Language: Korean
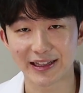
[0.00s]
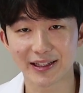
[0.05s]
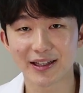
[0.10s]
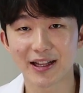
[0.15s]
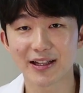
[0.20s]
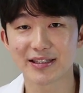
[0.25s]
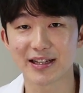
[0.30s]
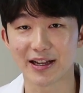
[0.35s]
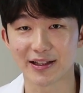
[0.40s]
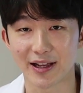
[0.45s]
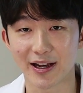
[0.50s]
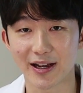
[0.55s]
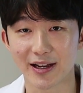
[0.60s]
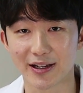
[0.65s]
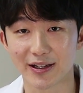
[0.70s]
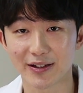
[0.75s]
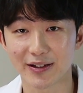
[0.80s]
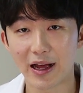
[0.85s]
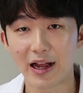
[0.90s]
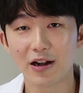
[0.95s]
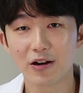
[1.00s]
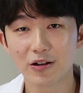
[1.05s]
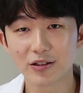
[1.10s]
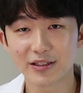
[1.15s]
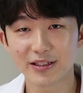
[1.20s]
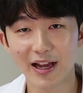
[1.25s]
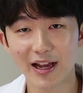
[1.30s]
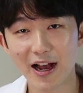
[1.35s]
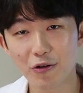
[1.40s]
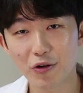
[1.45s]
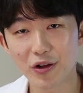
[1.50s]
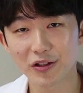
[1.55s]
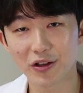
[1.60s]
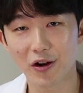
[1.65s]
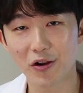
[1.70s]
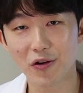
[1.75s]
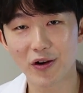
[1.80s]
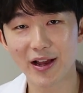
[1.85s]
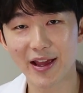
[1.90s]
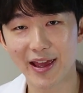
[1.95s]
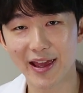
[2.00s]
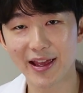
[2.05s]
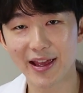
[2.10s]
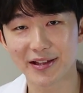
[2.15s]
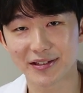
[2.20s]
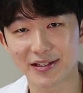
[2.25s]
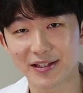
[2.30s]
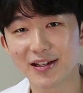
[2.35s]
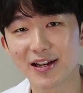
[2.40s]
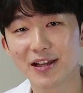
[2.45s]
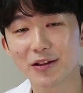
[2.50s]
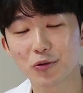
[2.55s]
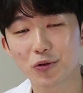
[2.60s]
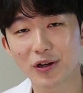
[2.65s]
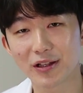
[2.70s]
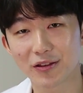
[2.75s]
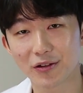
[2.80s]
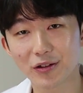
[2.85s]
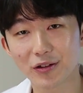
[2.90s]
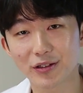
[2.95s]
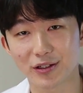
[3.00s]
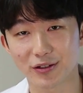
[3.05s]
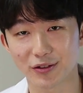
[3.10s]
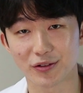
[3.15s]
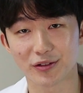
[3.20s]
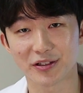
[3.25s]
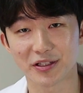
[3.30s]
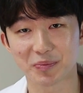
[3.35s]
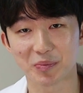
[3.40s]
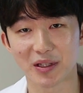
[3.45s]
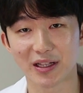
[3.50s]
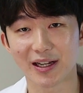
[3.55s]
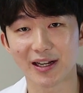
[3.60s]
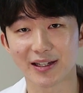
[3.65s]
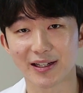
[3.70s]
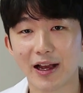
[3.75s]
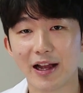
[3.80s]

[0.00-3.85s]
나타나지 않아 알러지 항원 결과에 신뢰도가 떨어질 수 있습니다.